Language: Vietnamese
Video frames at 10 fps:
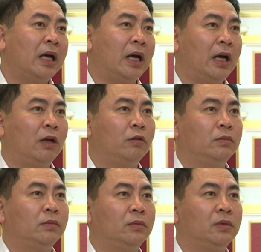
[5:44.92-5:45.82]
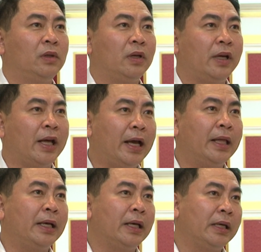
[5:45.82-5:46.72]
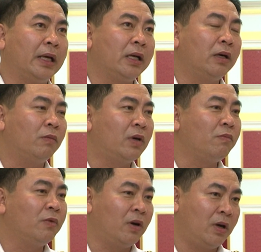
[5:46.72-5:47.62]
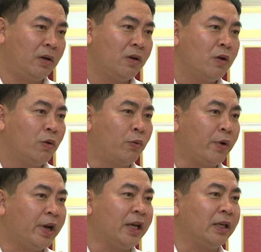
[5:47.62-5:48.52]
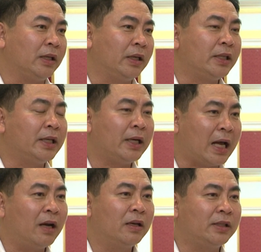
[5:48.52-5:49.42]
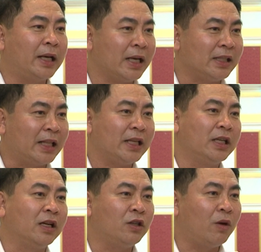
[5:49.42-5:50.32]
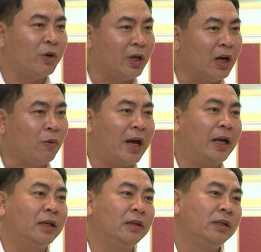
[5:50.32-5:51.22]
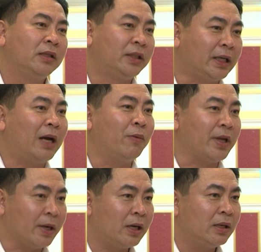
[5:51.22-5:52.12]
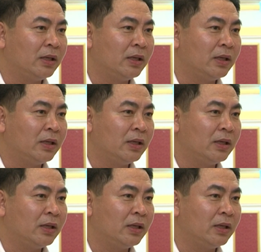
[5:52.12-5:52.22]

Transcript: à, hiện nay thì nhà nước cũng không có quy định cái chức năng xác định giá thị trường cho một cơ quan chức năng của nhà nước.